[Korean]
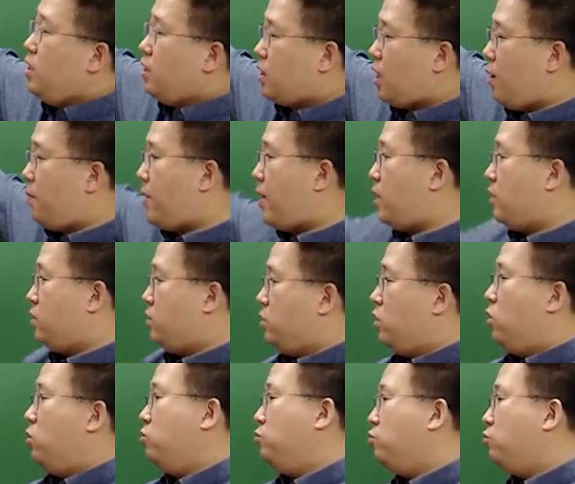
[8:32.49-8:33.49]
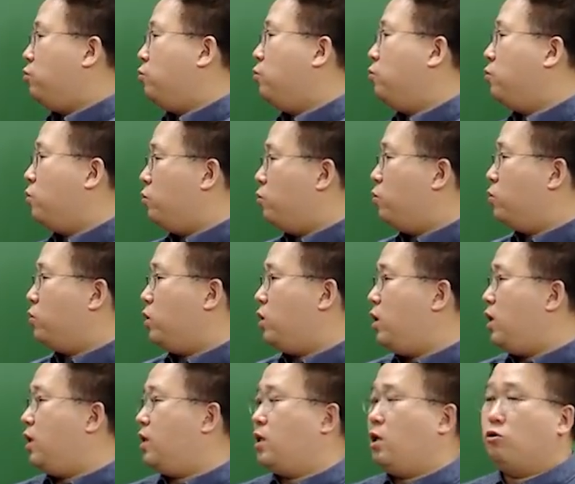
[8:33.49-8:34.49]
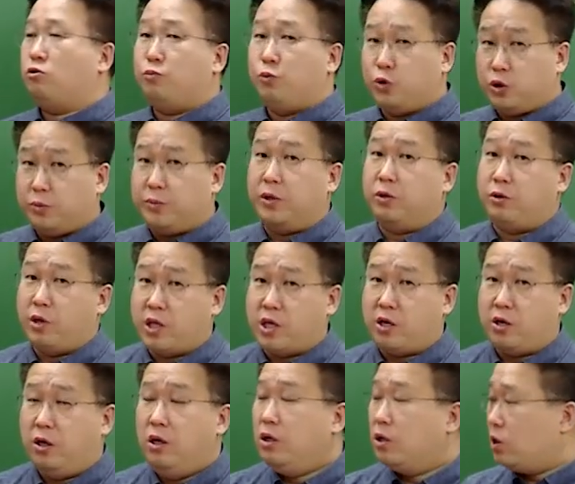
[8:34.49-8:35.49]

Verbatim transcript: 개방적 유통경로 전략이라고 보시면 되세요.